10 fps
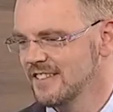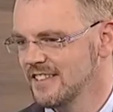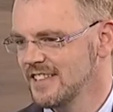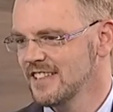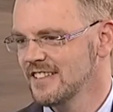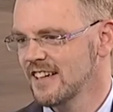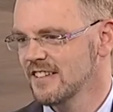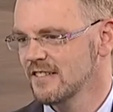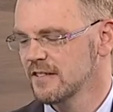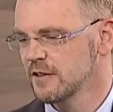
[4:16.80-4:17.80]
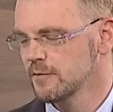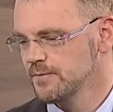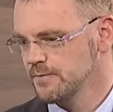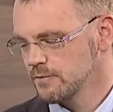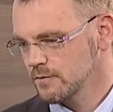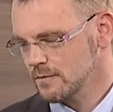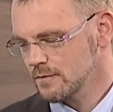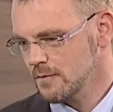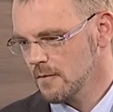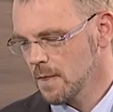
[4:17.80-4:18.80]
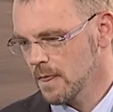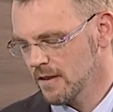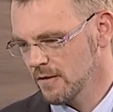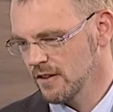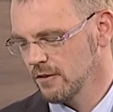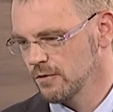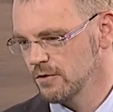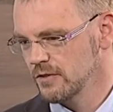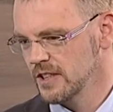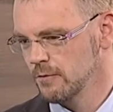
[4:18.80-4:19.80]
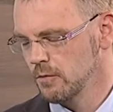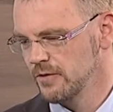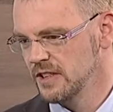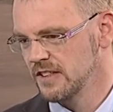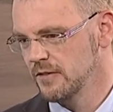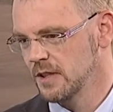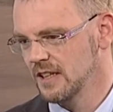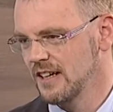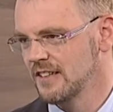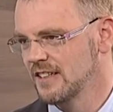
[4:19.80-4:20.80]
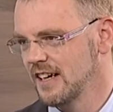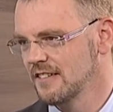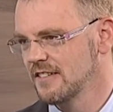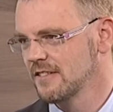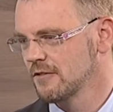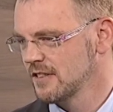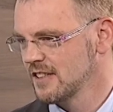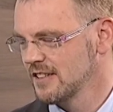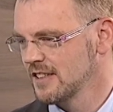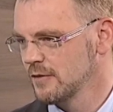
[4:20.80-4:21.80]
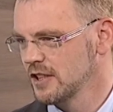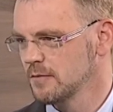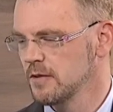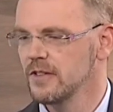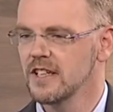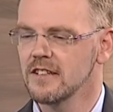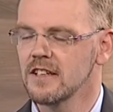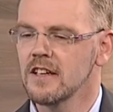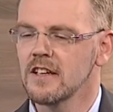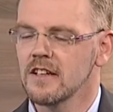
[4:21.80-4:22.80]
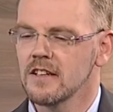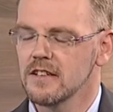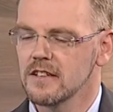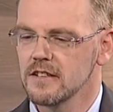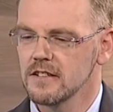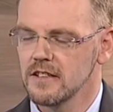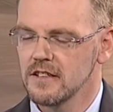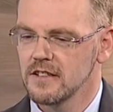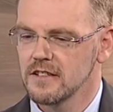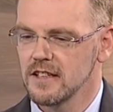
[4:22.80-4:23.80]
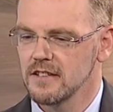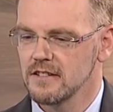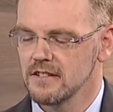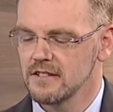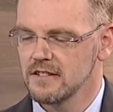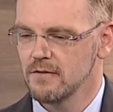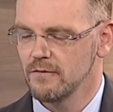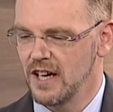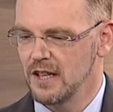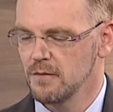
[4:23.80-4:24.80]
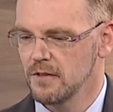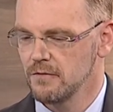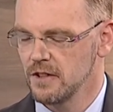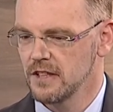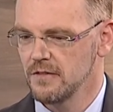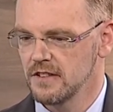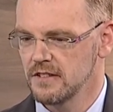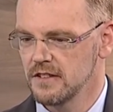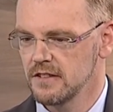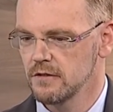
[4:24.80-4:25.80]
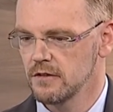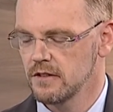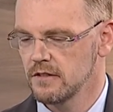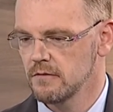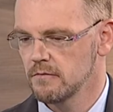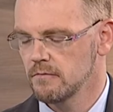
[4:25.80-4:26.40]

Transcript: nicht tastet, ist dann oft so schwierig, wo befindet er sich, wenn man eine kleine Leiste tastet und kann ihn einfach nicht bewegen, äh, dann weiß man wirklich, was es ist. Und